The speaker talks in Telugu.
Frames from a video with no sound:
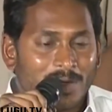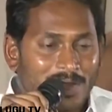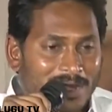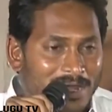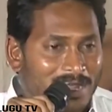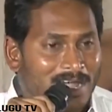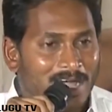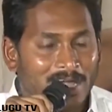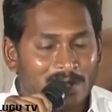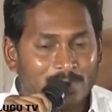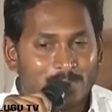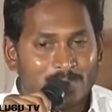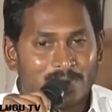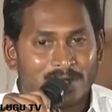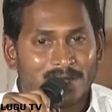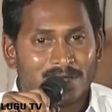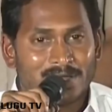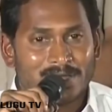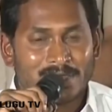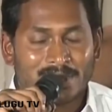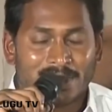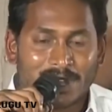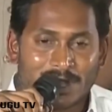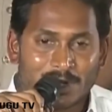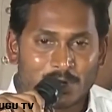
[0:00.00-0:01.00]
మన కర్మ
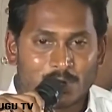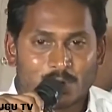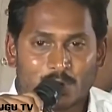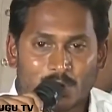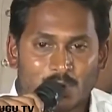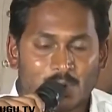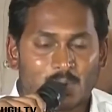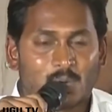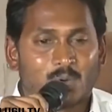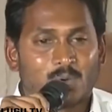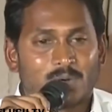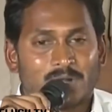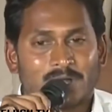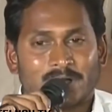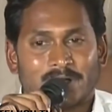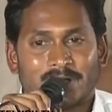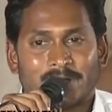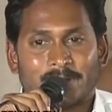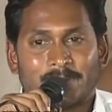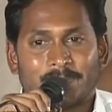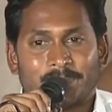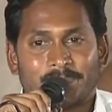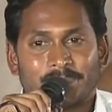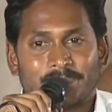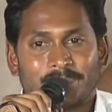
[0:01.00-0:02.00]
ఇలాంటి వాళ్ళు కూడా
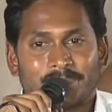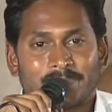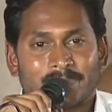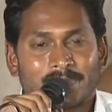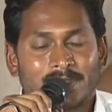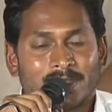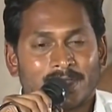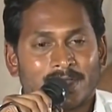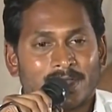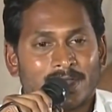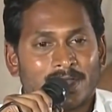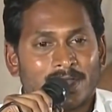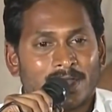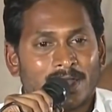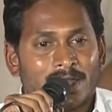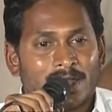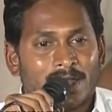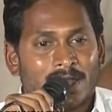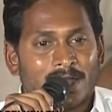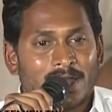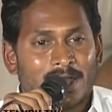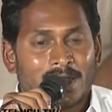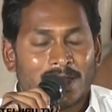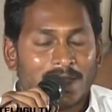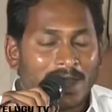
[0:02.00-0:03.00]

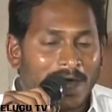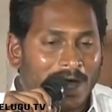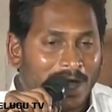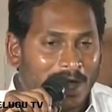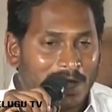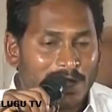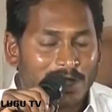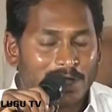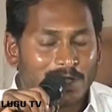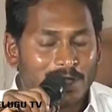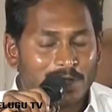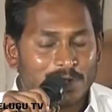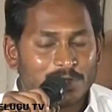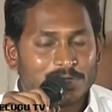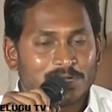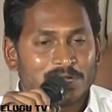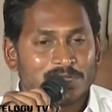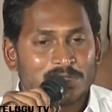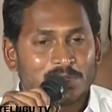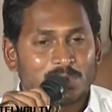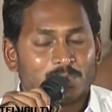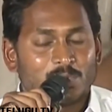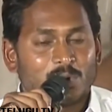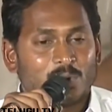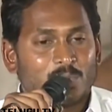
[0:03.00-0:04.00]
నాలుగేళ్ళు
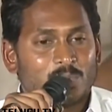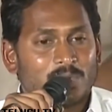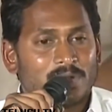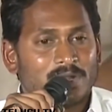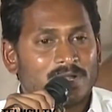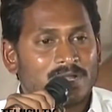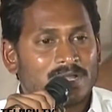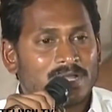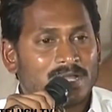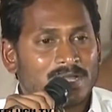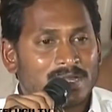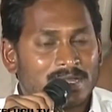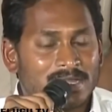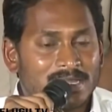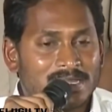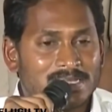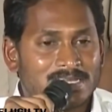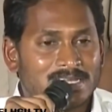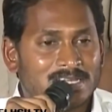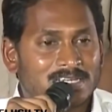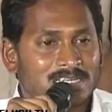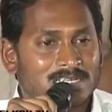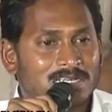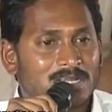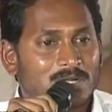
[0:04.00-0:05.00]
చంద్రబాబు నాయుడు గారు
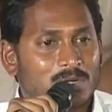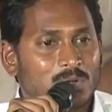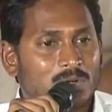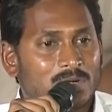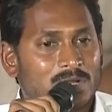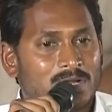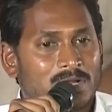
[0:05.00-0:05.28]
ఏం చేసినా